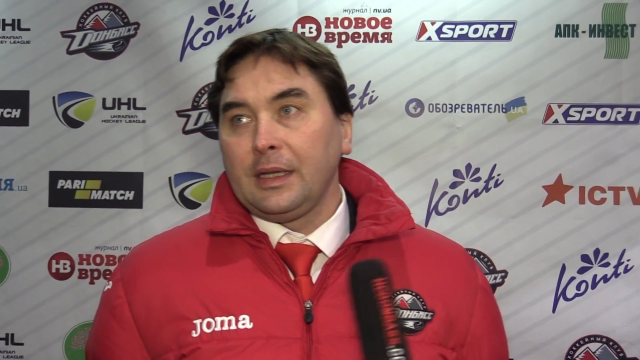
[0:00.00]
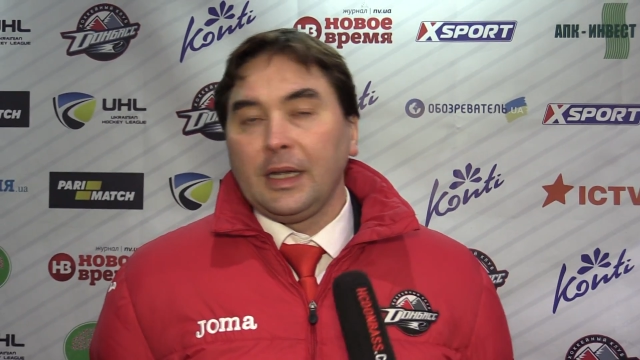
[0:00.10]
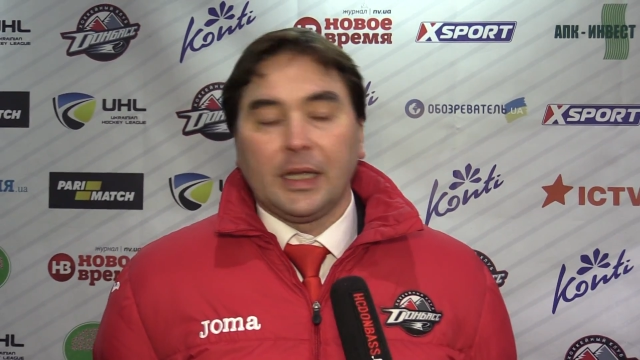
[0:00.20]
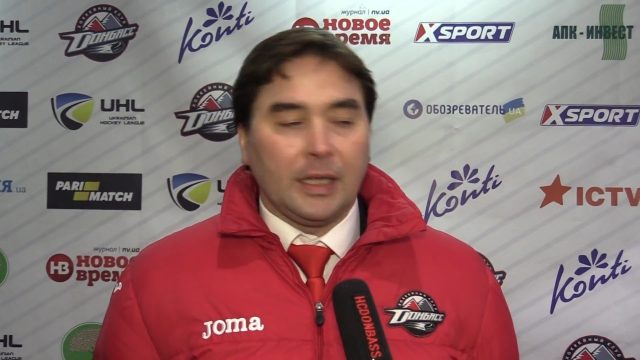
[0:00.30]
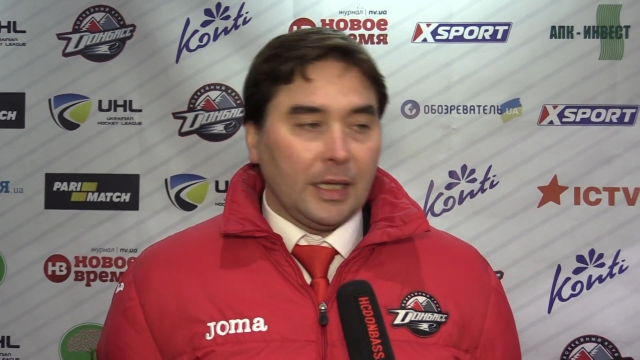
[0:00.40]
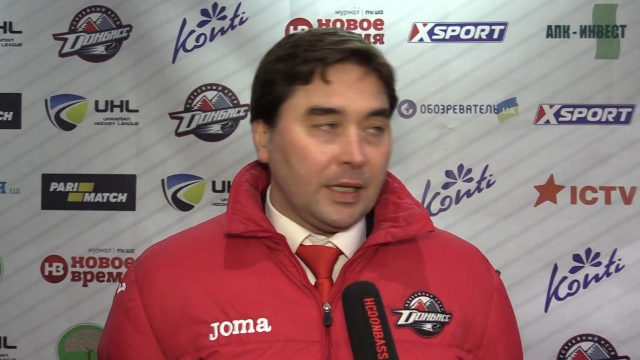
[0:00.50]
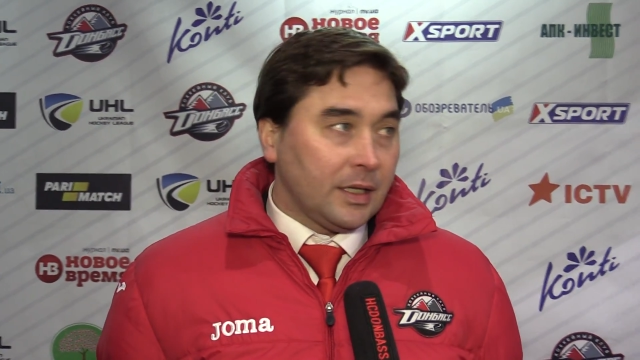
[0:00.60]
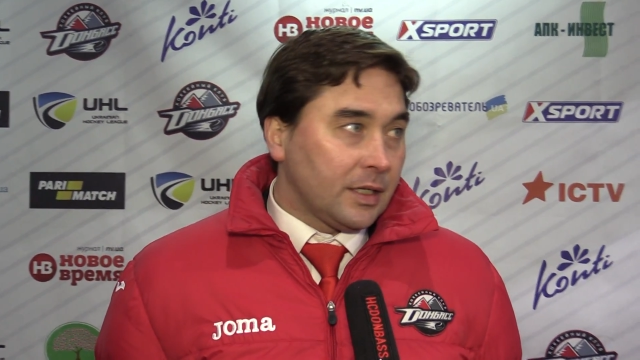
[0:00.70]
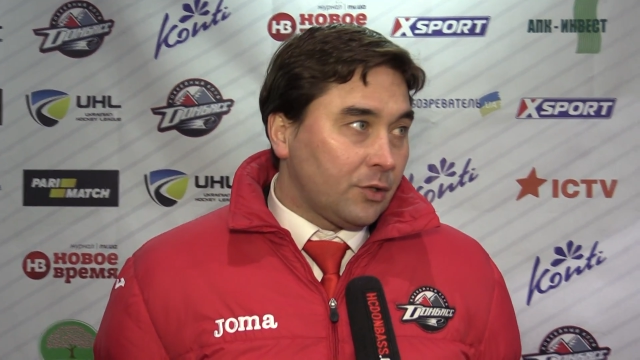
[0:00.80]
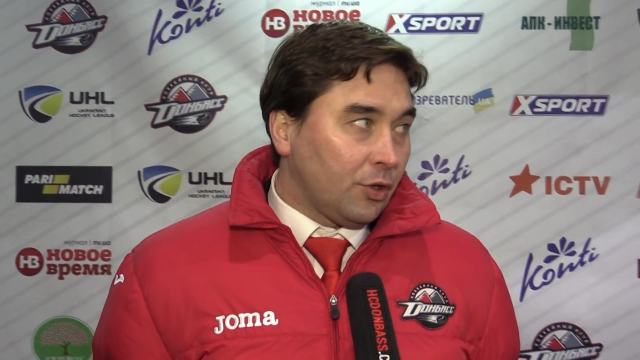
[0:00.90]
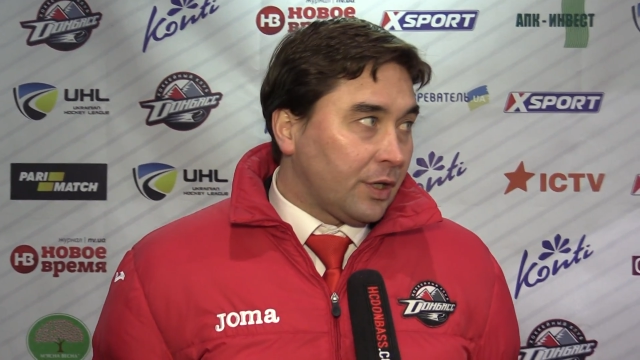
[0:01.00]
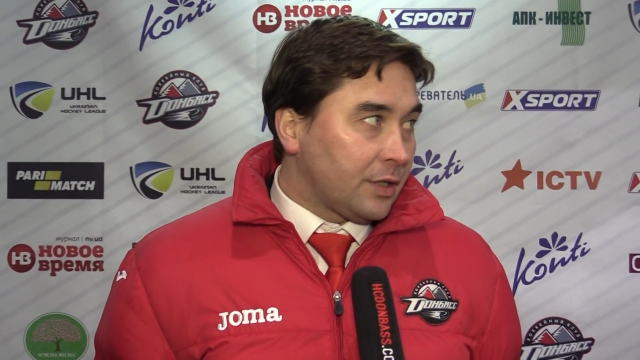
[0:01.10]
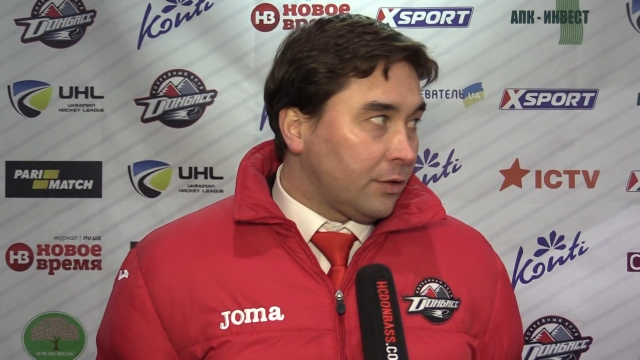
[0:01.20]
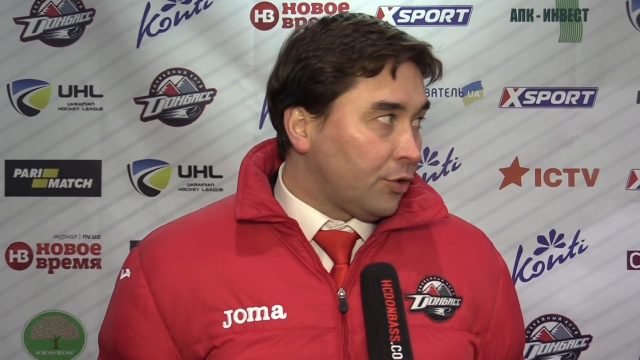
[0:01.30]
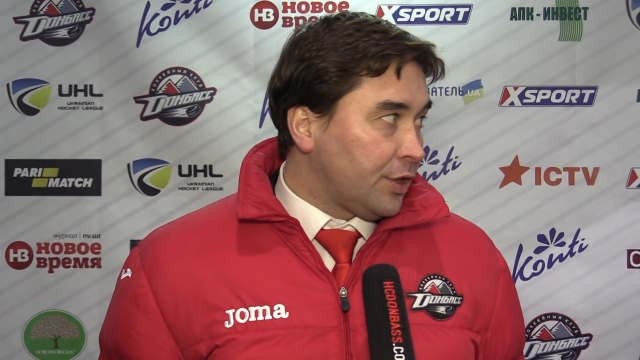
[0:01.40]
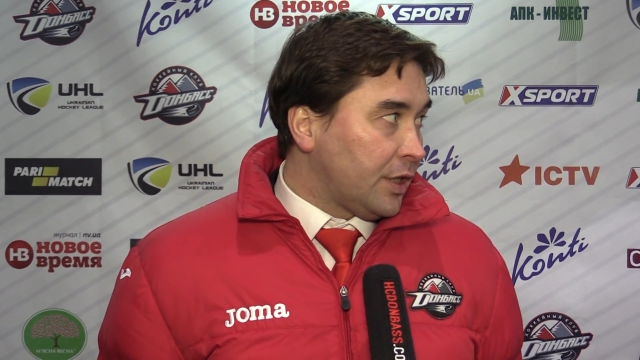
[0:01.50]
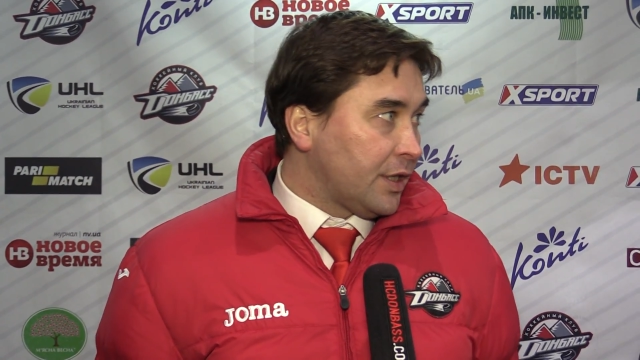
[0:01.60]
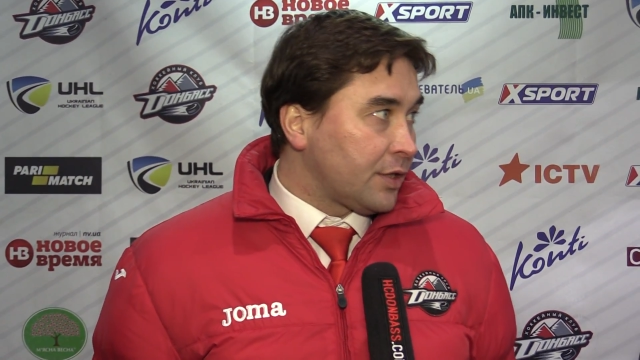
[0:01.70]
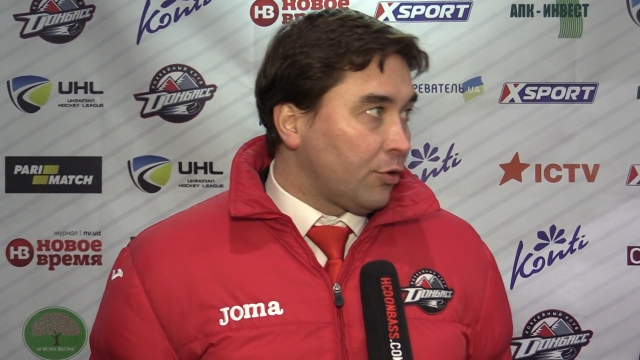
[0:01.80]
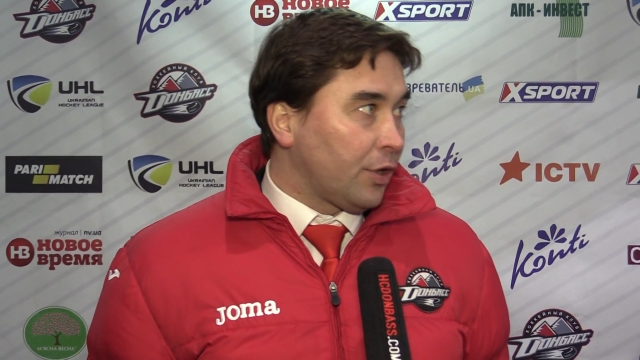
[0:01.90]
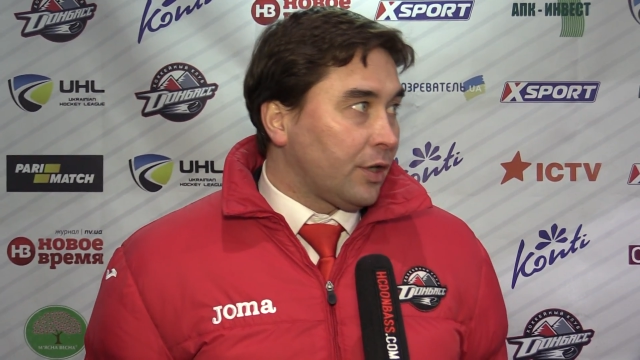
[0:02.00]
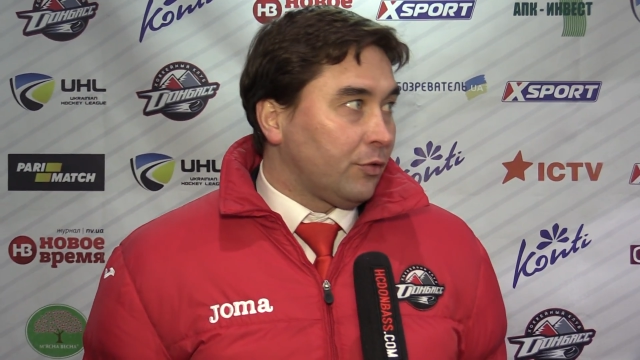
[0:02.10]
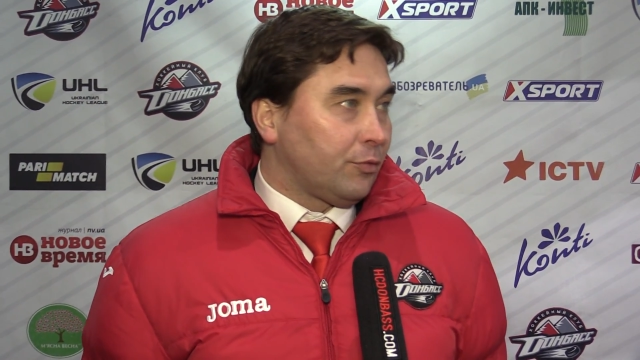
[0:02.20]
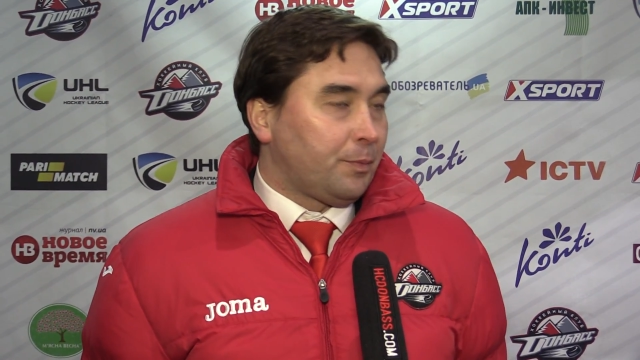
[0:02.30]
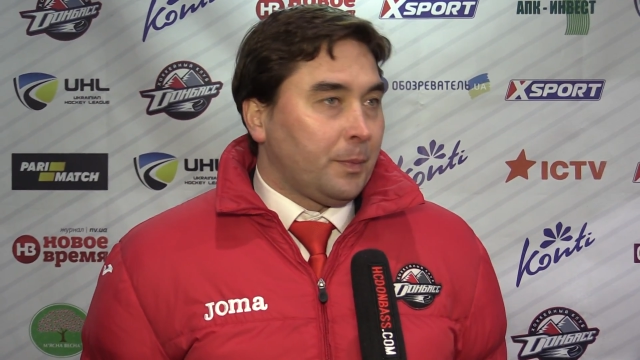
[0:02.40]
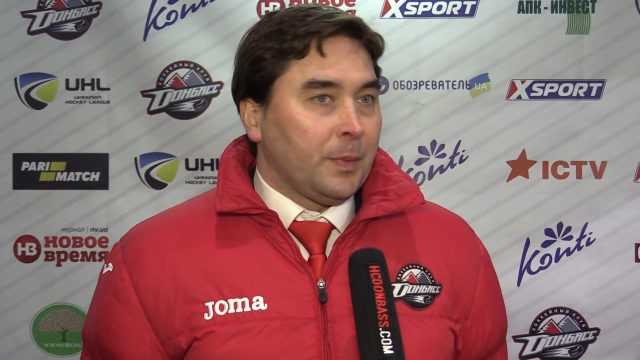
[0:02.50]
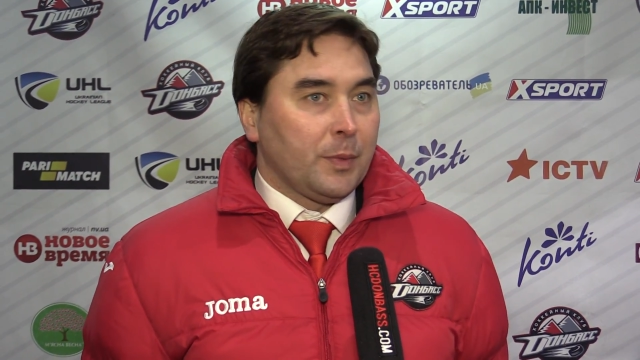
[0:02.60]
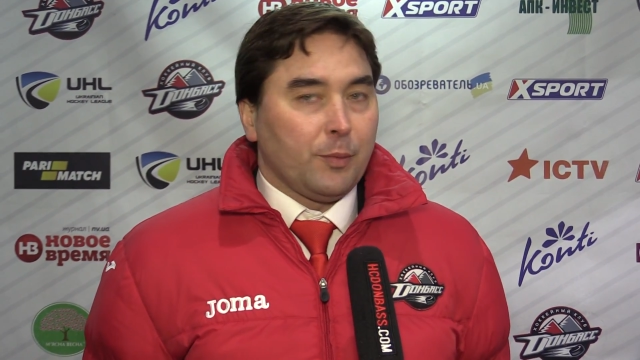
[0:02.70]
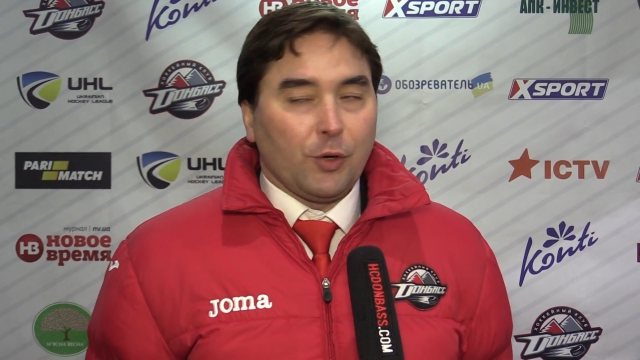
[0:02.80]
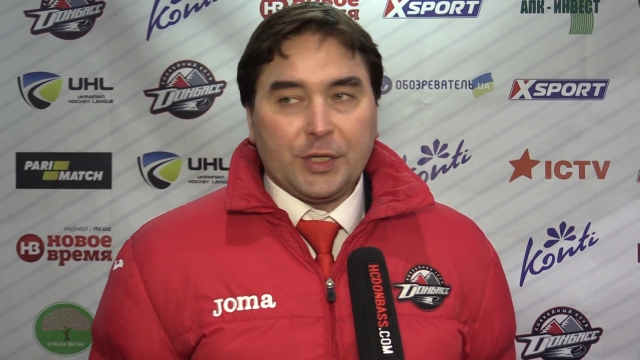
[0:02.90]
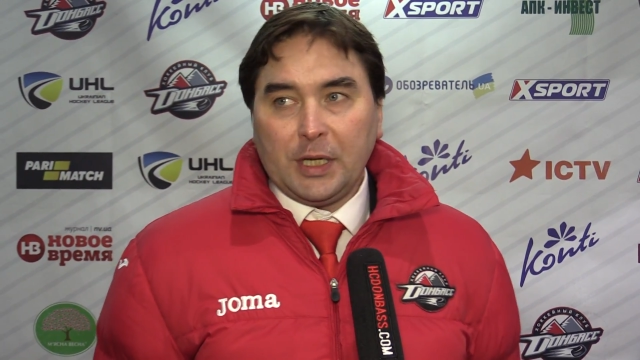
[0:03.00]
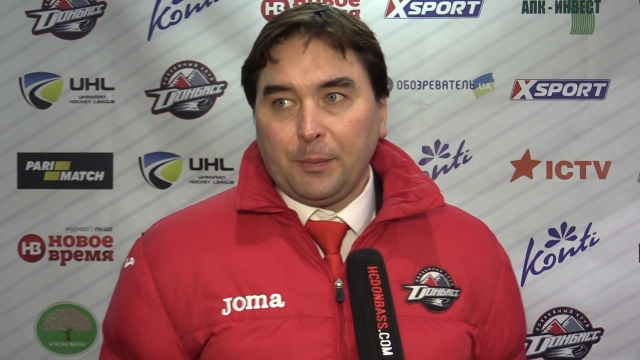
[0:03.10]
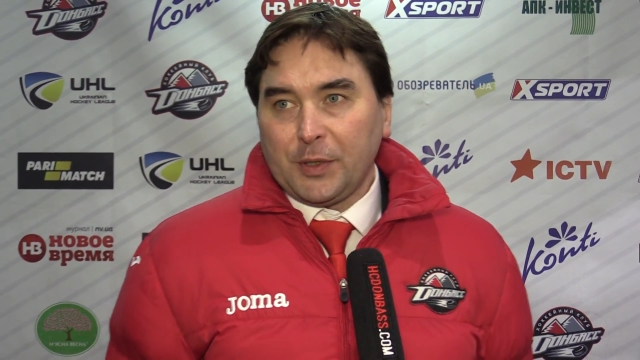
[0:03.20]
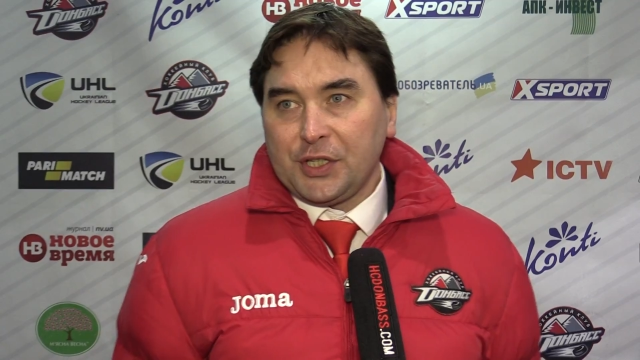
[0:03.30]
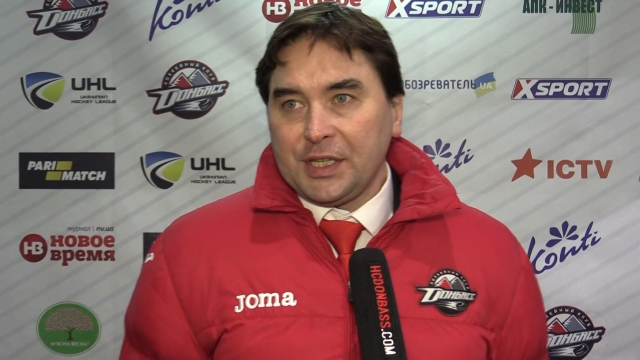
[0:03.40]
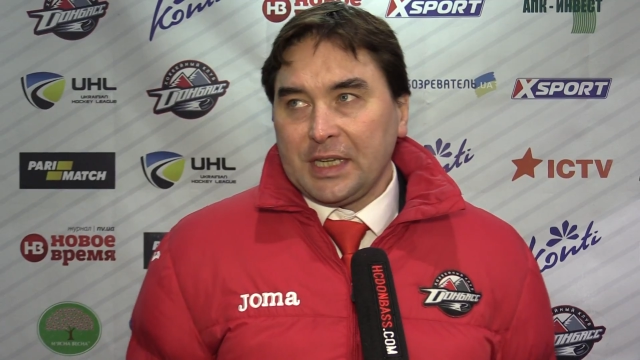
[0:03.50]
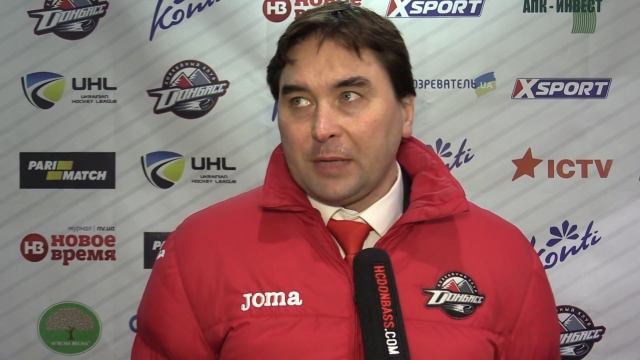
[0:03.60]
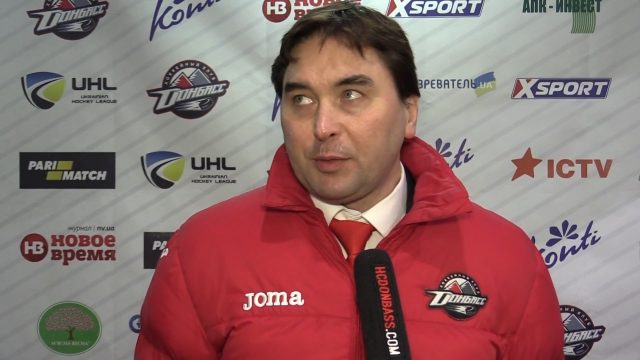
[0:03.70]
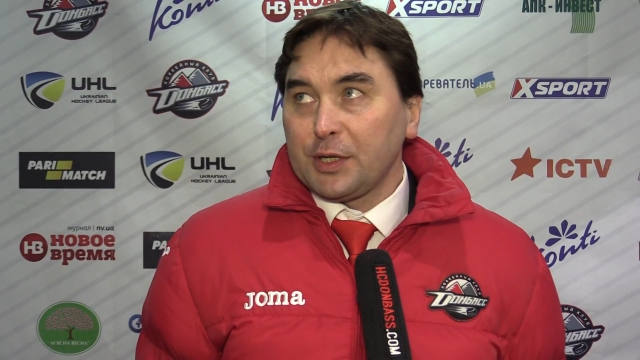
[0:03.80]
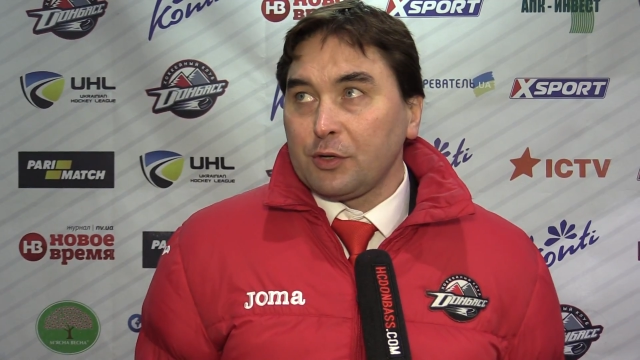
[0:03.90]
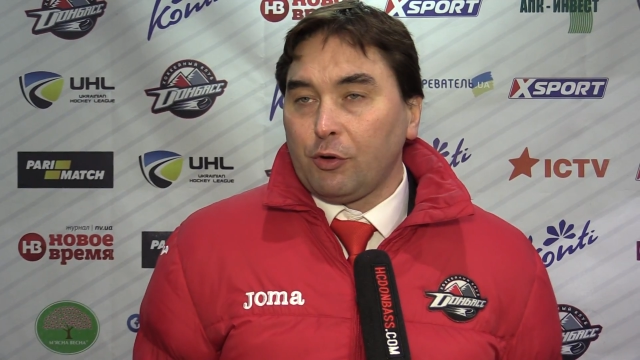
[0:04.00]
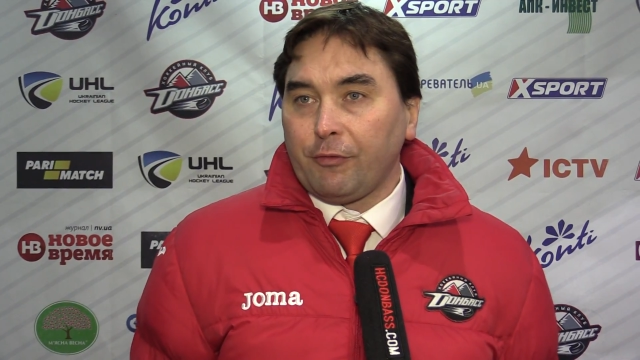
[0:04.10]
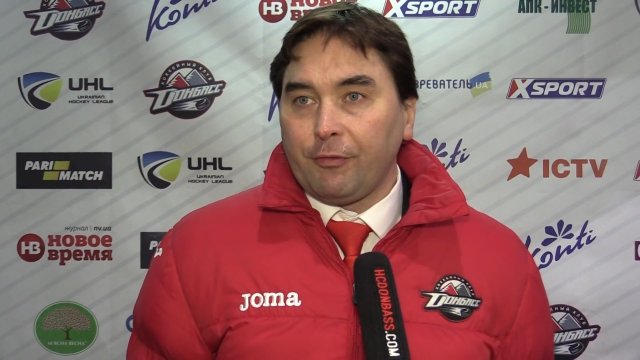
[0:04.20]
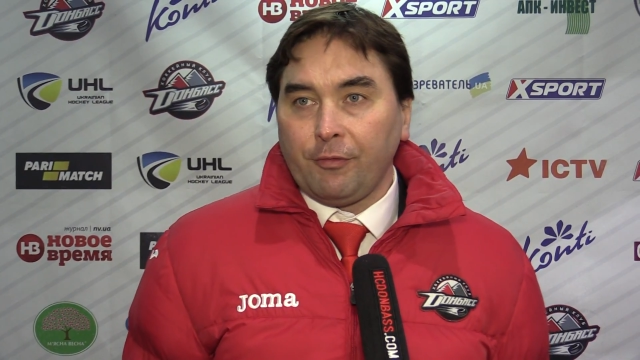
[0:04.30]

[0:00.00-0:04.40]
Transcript: Нет, она не настолько сложная, насколько ну, мы бросили под 60 бросков.